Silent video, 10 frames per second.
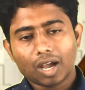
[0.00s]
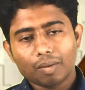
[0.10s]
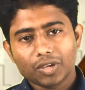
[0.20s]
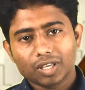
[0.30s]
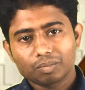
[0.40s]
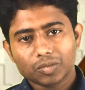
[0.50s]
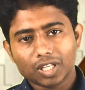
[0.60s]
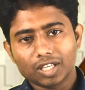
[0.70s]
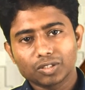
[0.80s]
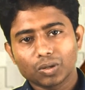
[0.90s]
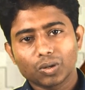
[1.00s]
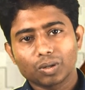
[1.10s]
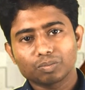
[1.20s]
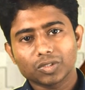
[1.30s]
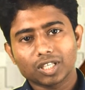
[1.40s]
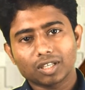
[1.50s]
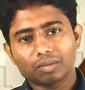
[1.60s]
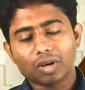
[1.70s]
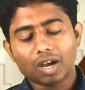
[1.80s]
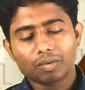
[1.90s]
আমি এই জন্য
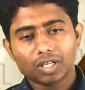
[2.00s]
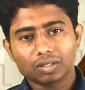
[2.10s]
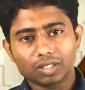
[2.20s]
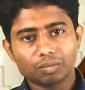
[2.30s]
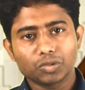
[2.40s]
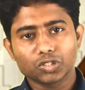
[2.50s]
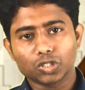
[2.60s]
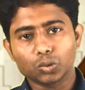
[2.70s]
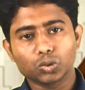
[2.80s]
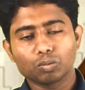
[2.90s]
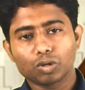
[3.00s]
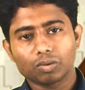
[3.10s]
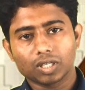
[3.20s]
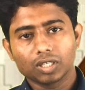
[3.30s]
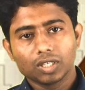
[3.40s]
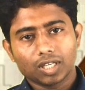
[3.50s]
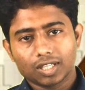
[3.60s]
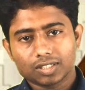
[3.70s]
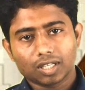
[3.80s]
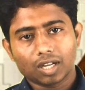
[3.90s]
আমার প্রিয় স্যার উত্তম কুমার
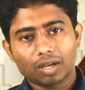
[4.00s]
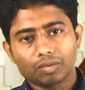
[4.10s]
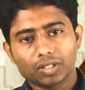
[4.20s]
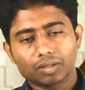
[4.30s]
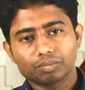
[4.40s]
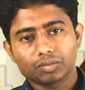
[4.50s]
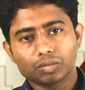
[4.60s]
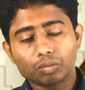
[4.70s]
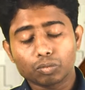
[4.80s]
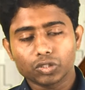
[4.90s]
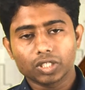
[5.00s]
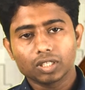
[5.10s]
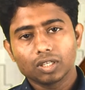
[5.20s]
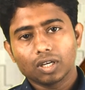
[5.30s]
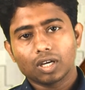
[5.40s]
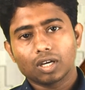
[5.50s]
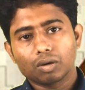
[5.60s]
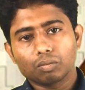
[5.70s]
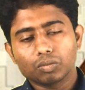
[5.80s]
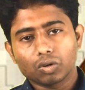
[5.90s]
স্যার আমি প্রতি
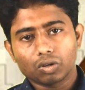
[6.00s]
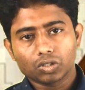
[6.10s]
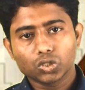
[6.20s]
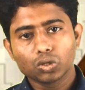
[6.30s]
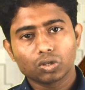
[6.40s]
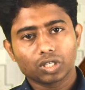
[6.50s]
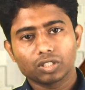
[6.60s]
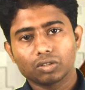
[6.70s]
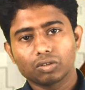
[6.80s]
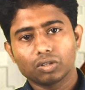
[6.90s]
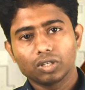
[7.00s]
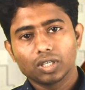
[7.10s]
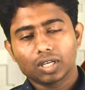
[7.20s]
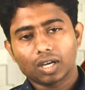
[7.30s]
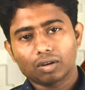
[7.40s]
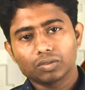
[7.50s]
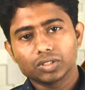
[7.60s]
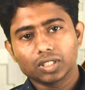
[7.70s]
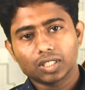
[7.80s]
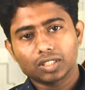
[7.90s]
অসংখ্য কৃতজ্ঞ কারণ
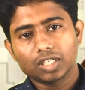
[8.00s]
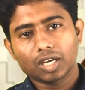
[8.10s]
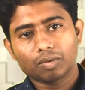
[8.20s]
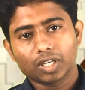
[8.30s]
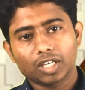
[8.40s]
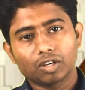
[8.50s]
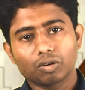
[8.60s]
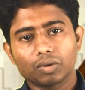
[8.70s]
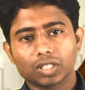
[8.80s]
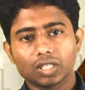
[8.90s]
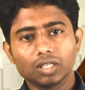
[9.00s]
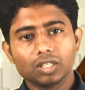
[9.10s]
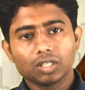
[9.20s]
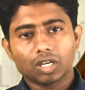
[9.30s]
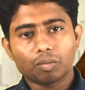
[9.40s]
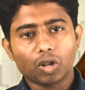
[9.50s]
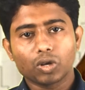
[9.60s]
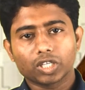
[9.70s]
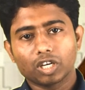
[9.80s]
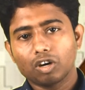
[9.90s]
তিনি আমাকে এরকম একটা
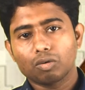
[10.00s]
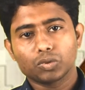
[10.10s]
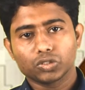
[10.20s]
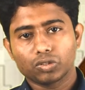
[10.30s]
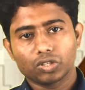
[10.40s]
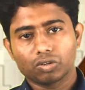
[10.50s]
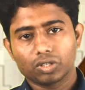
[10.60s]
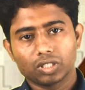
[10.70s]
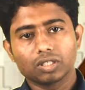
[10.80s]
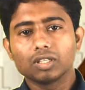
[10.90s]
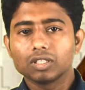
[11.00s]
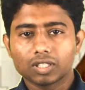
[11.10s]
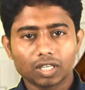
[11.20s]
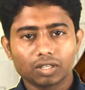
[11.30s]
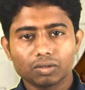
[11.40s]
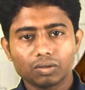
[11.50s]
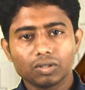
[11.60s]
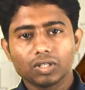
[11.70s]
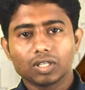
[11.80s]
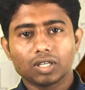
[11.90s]
ভালো একটা অপরচুনিটি করে দেন থ্যাংক ইউ
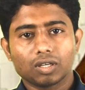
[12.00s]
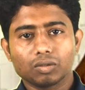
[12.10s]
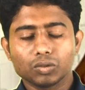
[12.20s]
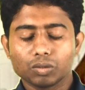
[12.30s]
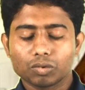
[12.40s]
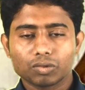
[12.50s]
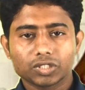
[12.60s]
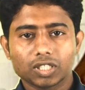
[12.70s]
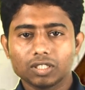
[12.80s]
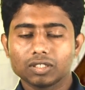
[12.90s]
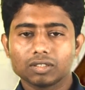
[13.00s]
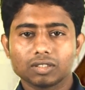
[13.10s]
উত্তম কুমার স্যার